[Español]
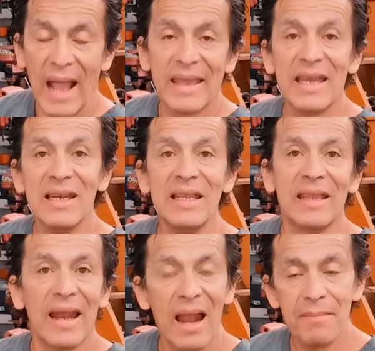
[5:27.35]
aquí
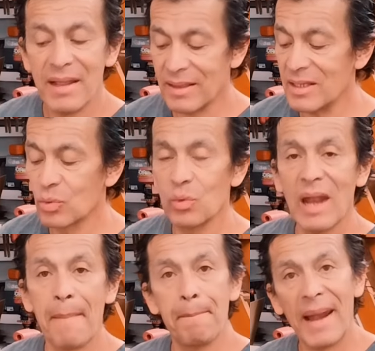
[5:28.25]
literalmente es
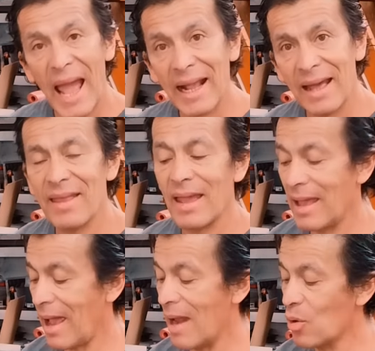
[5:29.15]
una placa
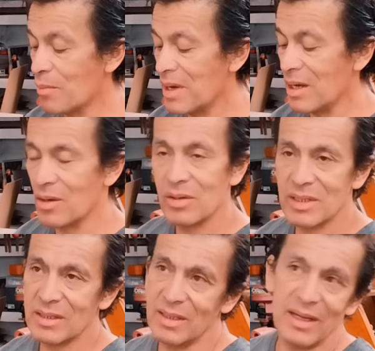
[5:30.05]
de aluminio, es
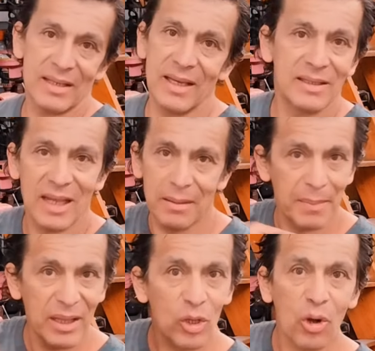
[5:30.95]
decir, es el
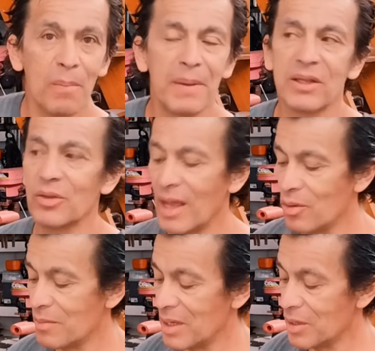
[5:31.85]
segmento completo de
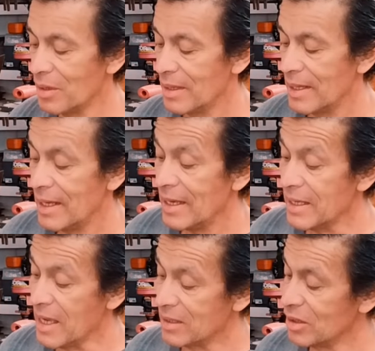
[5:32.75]
aluminio
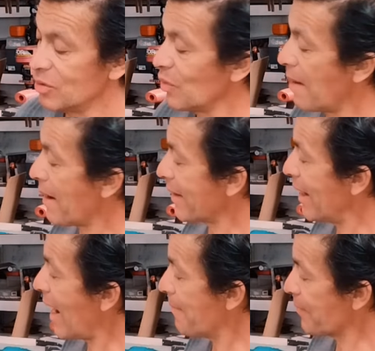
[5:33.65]
y esta es una barrera